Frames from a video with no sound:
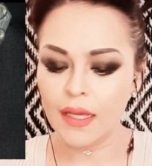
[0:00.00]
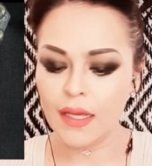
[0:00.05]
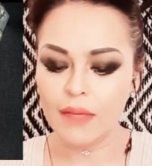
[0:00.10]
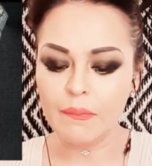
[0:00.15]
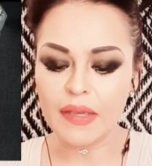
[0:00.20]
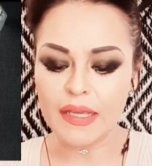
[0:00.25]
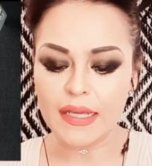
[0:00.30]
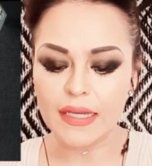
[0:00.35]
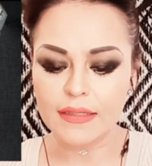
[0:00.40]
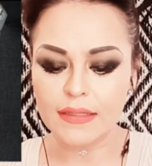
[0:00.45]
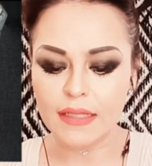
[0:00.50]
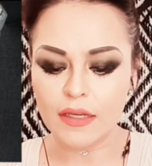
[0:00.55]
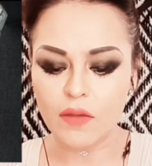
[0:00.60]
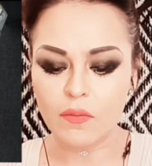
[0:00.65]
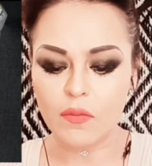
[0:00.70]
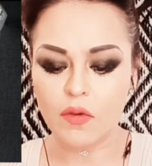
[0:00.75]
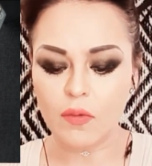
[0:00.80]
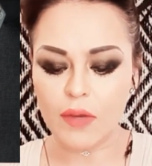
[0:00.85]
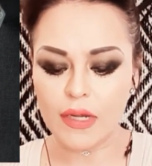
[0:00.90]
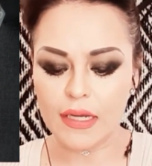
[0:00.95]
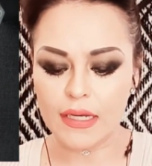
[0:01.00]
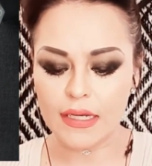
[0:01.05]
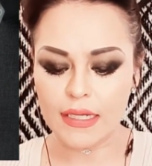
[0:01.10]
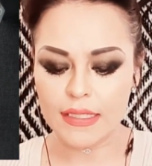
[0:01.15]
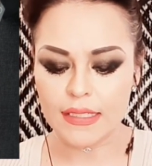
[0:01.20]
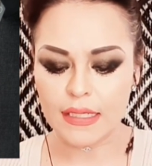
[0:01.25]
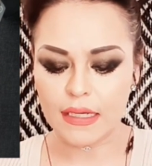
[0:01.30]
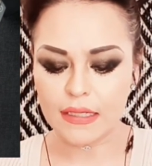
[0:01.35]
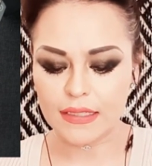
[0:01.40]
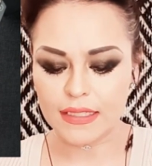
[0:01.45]
me encanta cómo huelen
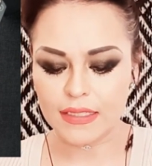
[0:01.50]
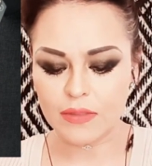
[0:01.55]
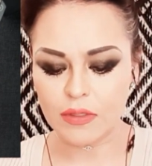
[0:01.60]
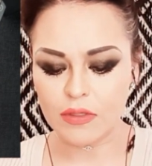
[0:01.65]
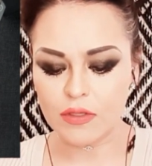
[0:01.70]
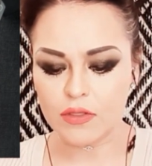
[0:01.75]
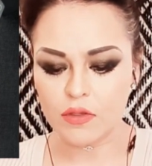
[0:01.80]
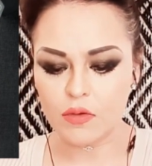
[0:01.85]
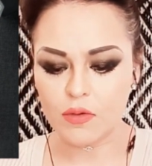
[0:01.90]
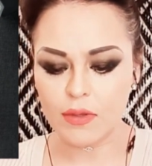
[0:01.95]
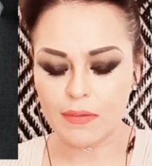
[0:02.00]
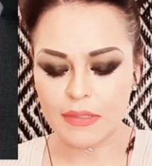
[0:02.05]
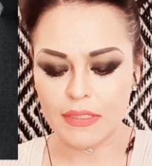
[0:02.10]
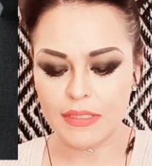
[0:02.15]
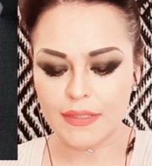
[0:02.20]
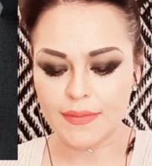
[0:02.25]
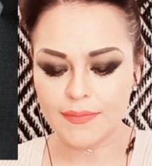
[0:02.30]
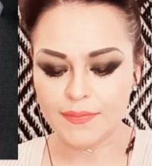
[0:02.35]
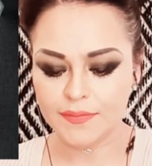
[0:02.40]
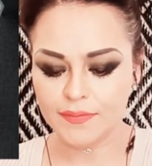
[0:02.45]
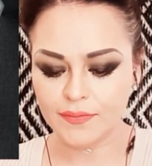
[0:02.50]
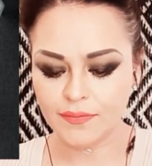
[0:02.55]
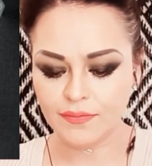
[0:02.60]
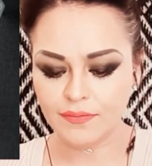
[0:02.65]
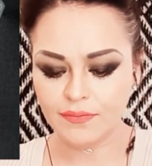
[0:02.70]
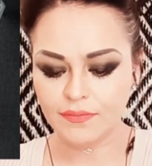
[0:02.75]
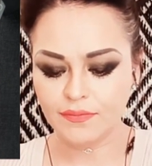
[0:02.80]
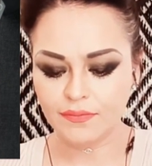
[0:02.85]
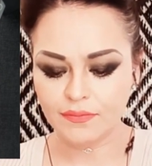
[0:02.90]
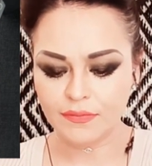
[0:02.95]
las cartas cuando son nuevas.
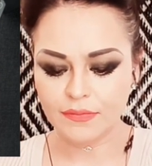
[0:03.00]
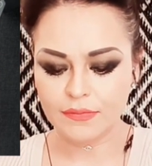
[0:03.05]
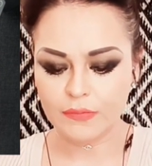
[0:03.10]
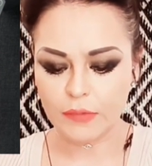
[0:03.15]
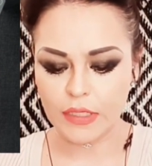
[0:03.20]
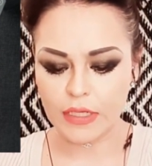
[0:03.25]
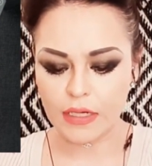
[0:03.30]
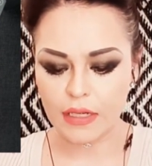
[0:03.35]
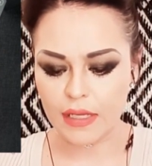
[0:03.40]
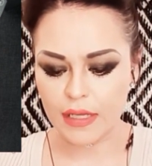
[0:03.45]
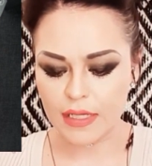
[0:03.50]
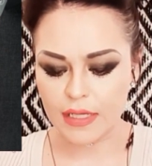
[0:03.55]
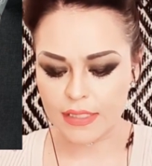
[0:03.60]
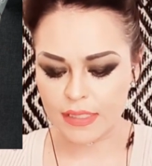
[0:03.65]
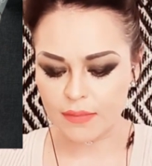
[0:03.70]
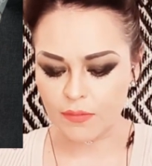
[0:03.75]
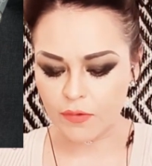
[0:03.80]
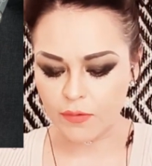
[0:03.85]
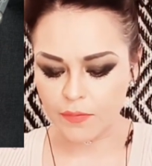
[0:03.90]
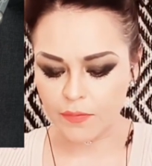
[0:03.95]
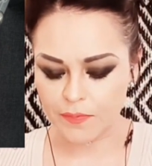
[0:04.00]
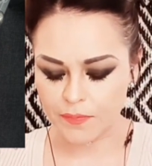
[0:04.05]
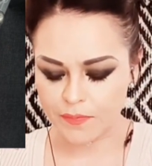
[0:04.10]
Huele riquísimo.